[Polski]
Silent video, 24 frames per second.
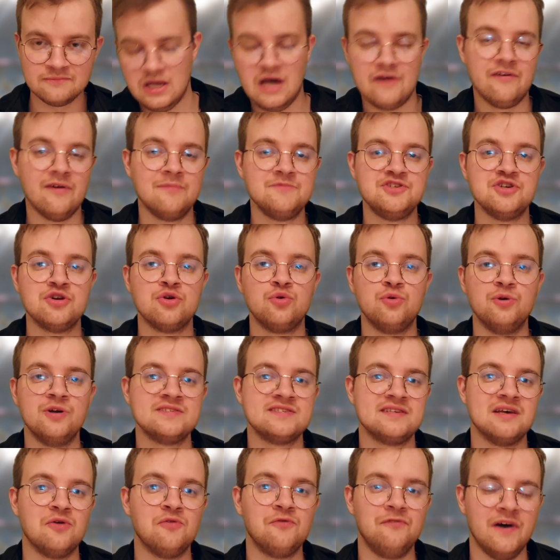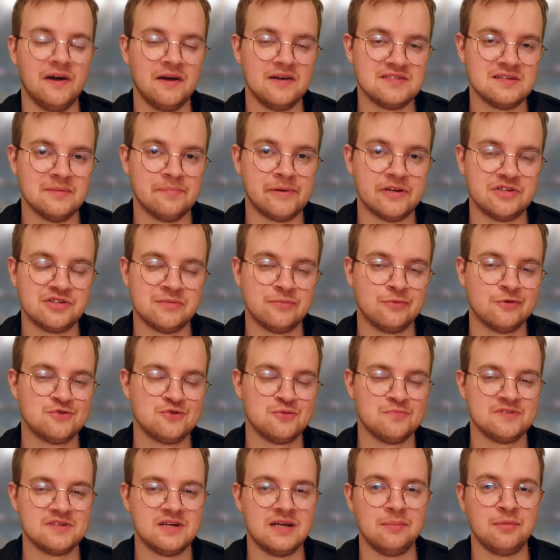Ja wam dziękuję za uwagę, zapraszam do
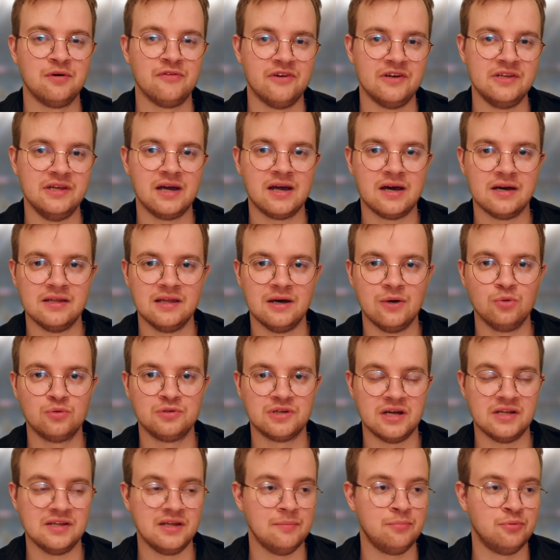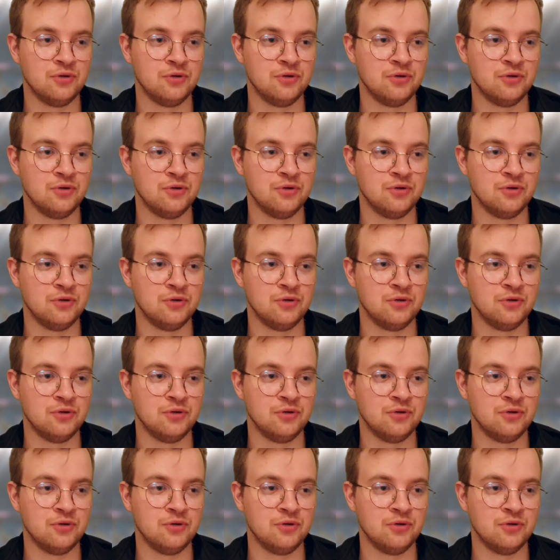subskrybowania kanału Tradaj,